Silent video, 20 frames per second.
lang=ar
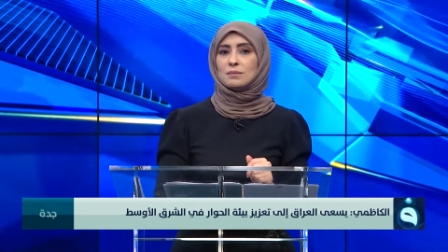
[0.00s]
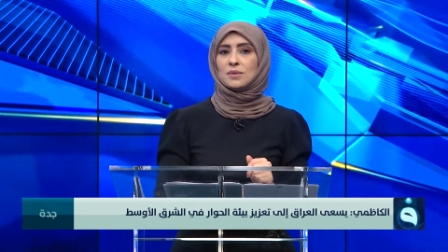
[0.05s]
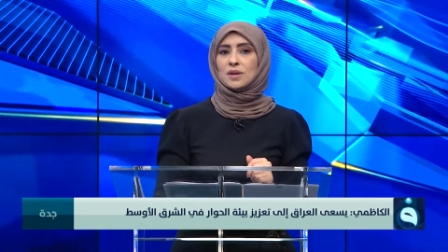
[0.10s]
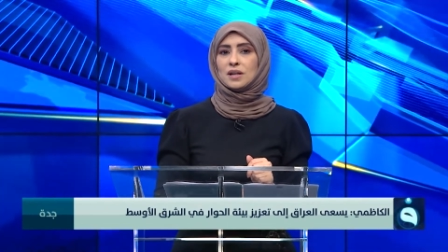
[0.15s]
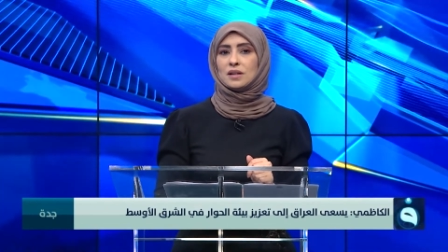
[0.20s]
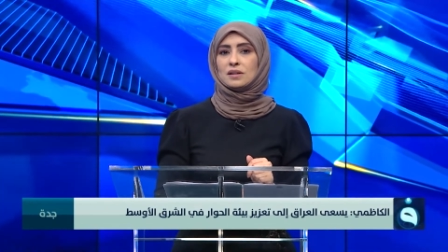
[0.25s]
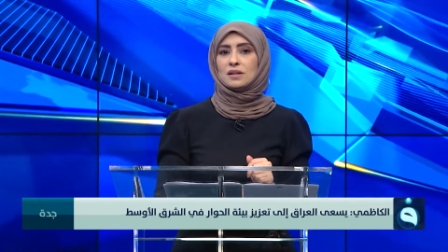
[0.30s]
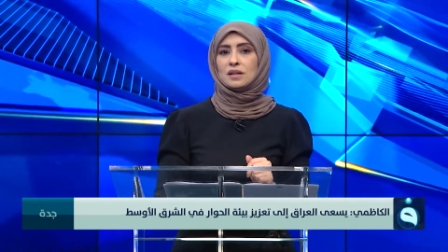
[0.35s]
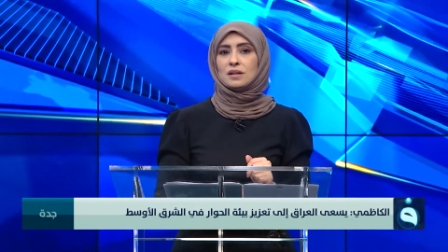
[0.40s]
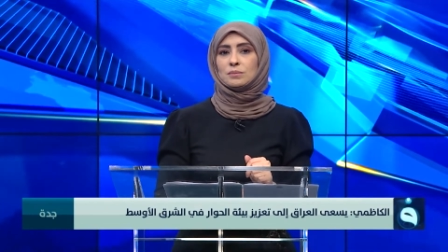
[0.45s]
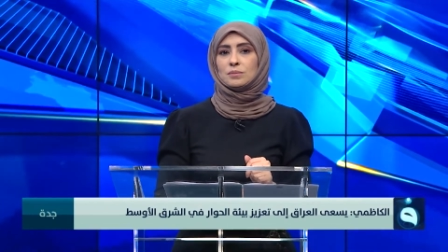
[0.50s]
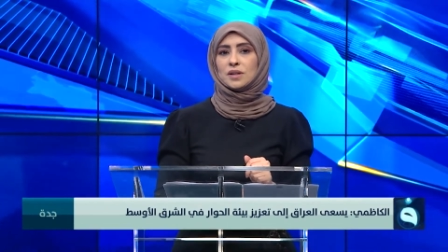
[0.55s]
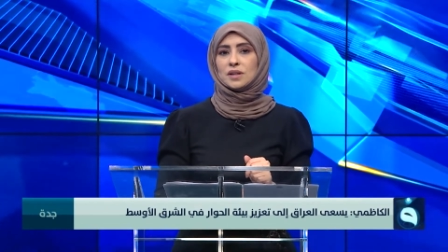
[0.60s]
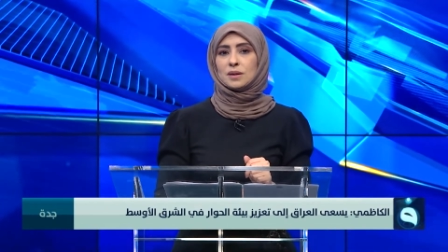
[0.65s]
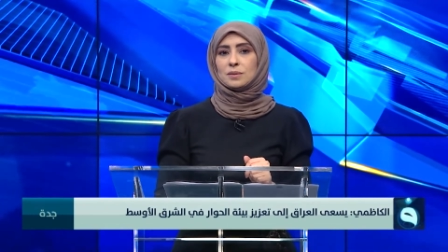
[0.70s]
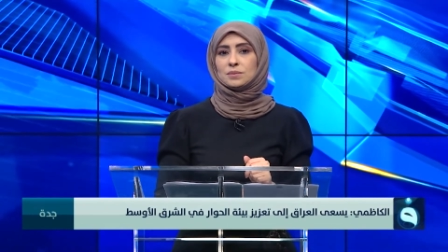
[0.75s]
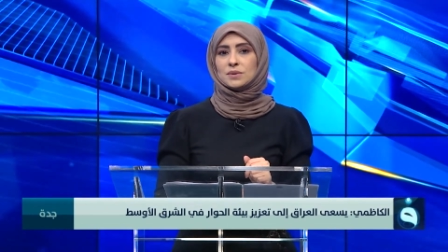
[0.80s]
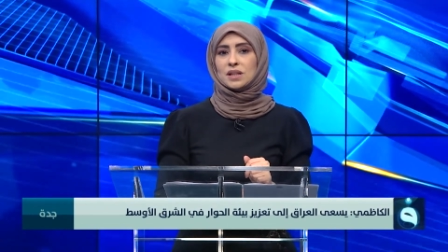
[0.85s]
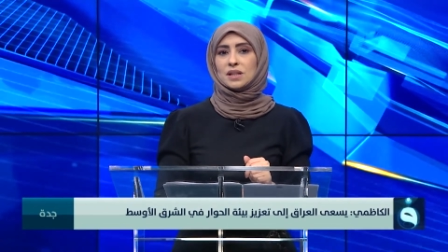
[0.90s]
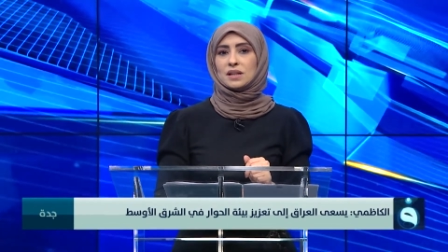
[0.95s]
ماض
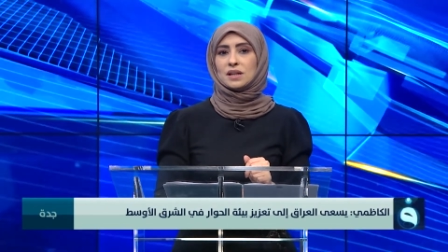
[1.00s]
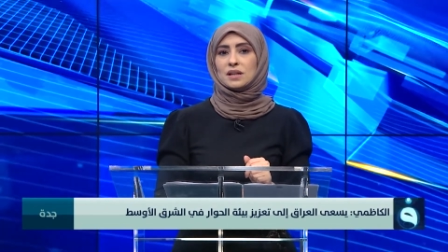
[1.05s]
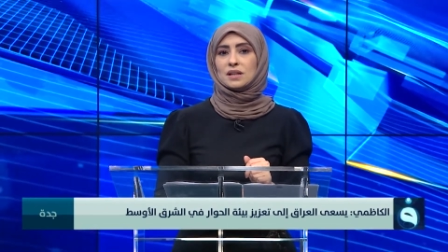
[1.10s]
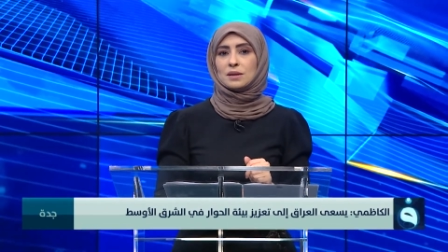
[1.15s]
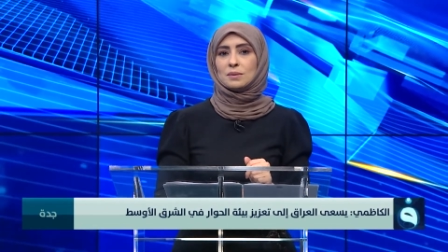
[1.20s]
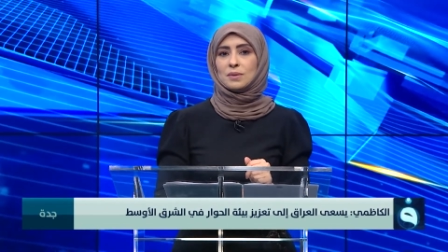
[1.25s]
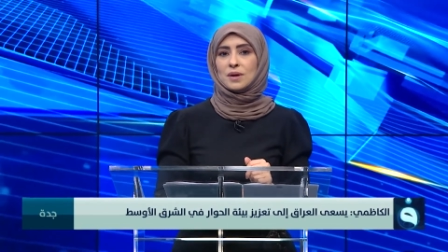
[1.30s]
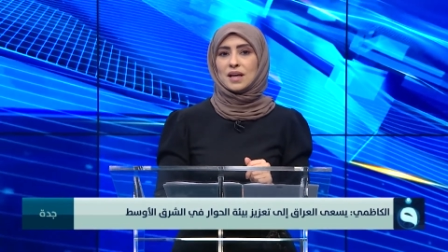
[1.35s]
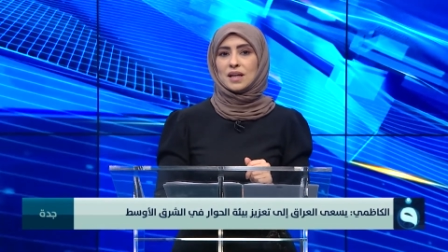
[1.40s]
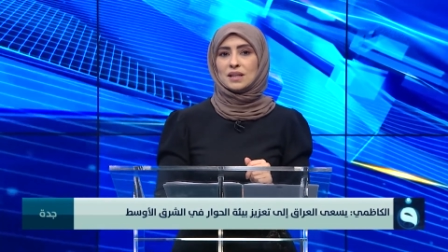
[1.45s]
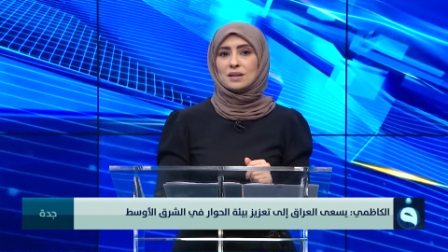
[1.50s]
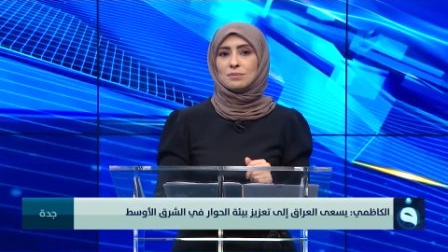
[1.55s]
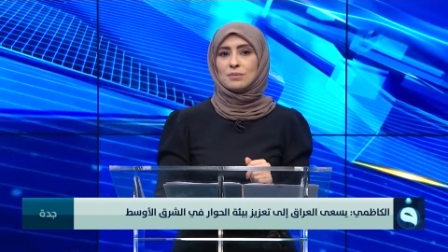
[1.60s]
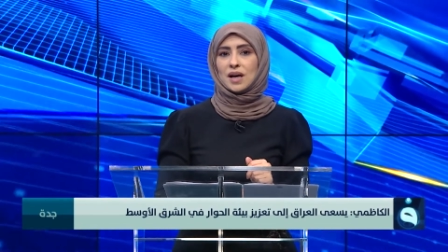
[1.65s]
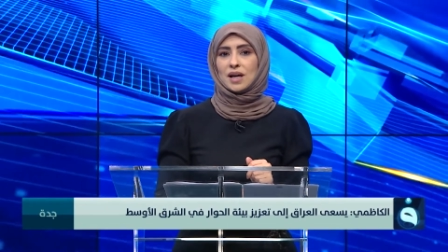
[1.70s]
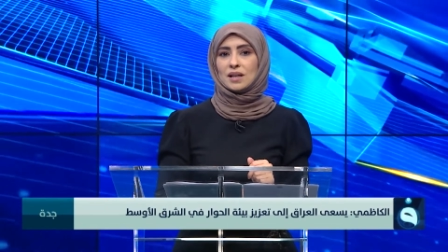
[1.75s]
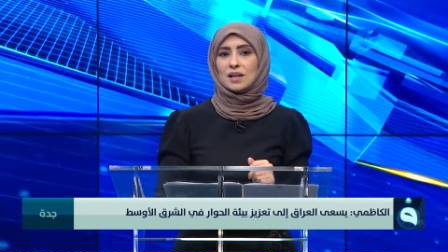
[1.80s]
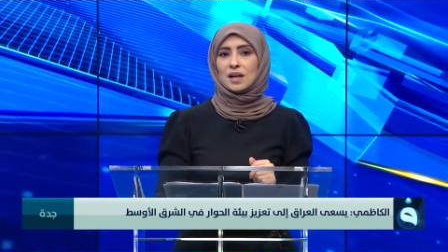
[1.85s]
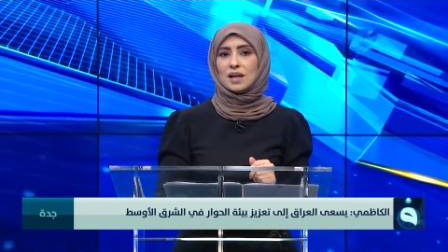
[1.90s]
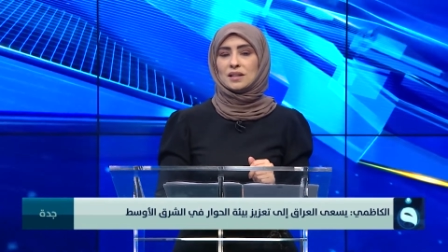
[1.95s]
بالربط الكهربائي
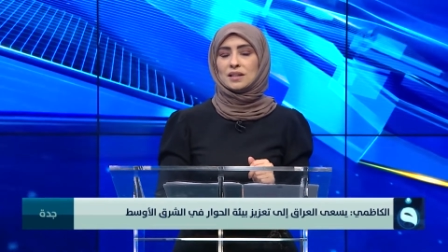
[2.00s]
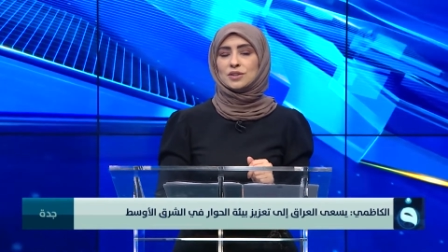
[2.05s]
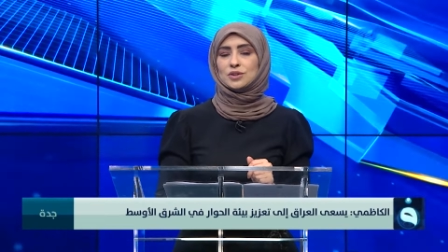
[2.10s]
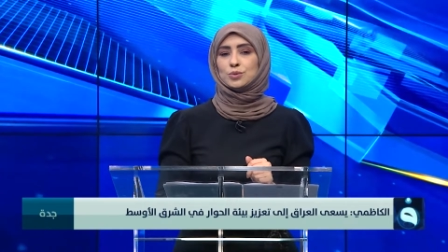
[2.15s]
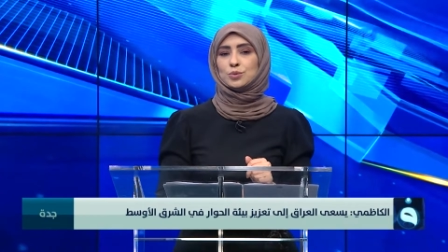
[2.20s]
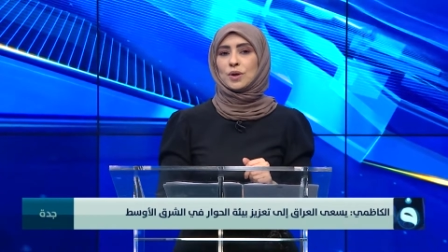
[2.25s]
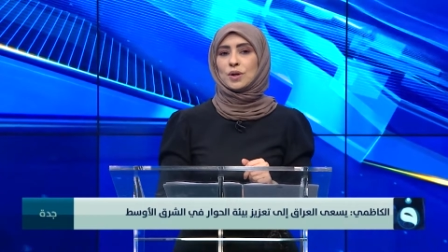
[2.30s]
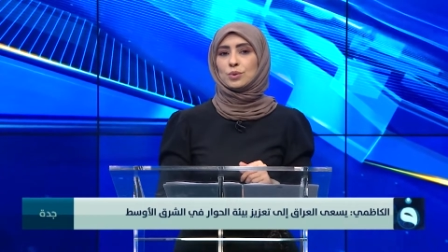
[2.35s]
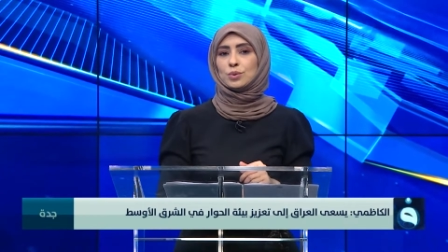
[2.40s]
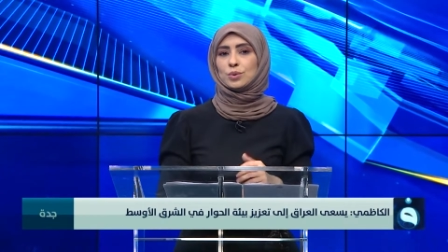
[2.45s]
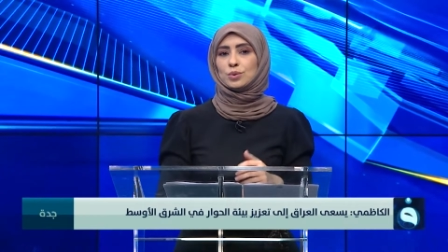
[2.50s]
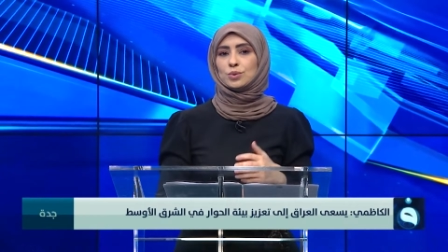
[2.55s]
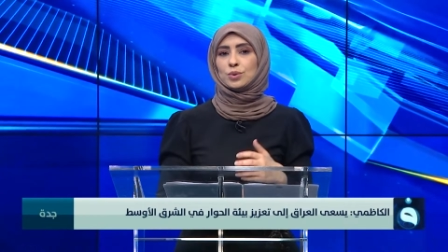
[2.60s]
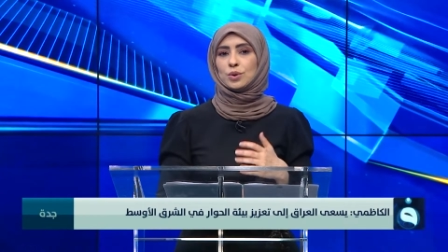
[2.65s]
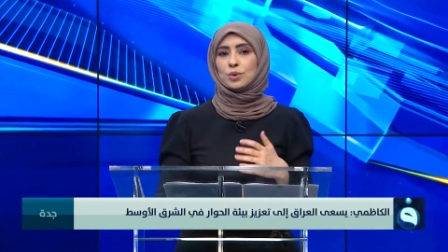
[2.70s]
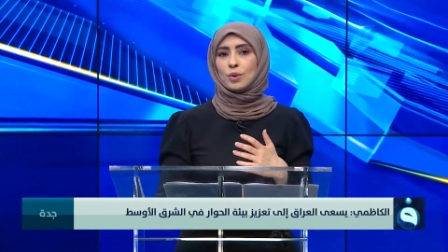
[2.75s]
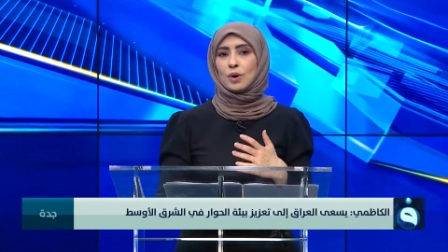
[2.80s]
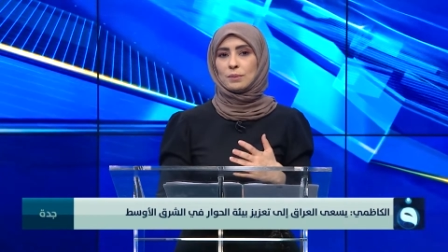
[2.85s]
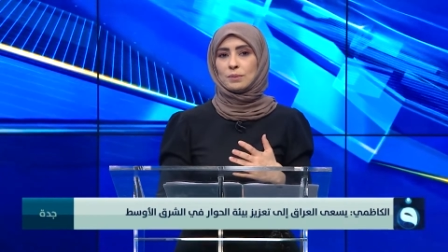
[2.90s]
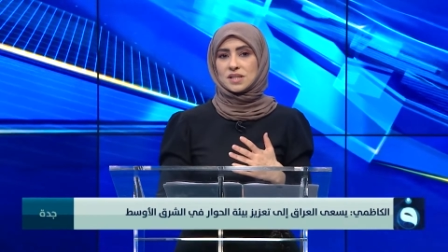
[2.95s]
مع الخليج
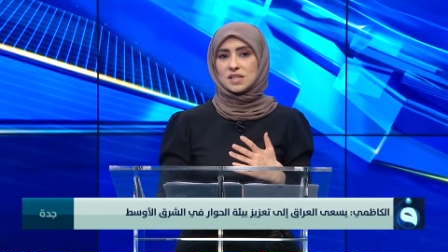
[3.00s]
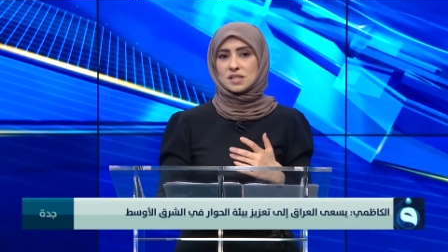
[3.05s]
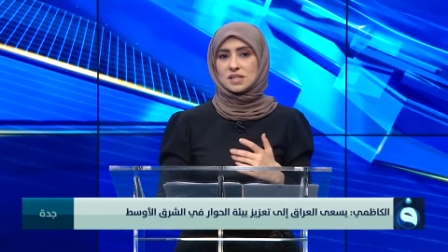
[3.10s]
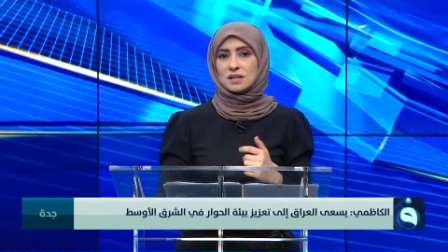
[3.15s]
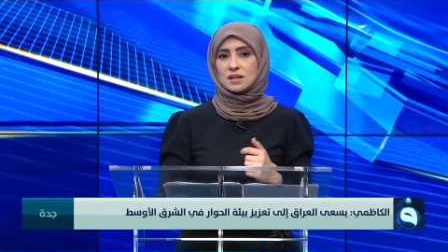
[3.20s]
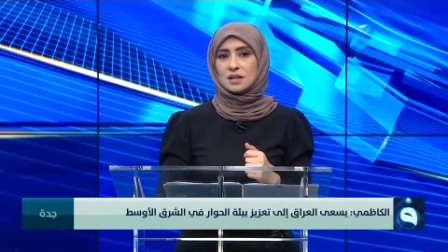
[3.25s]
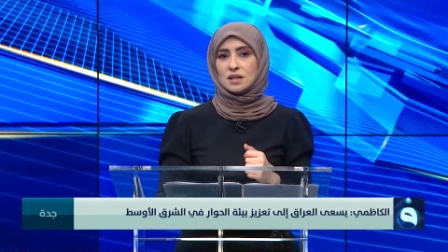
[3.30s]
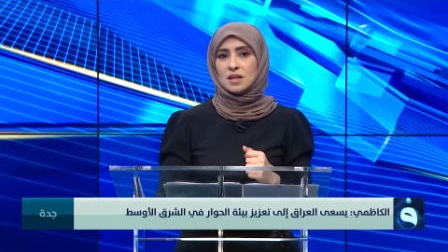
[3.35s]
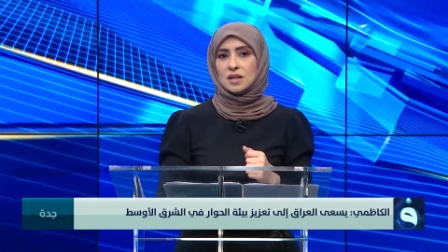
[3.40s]
والأردن ومصر